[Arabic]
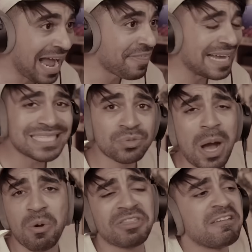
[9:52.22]
هذه اسوأ
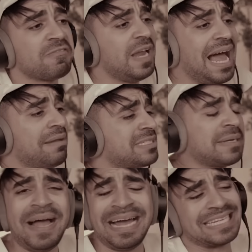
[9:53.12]
وظيفه في العالم يا
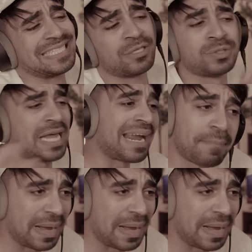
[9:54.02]
جماعه لا تصيرون ساقين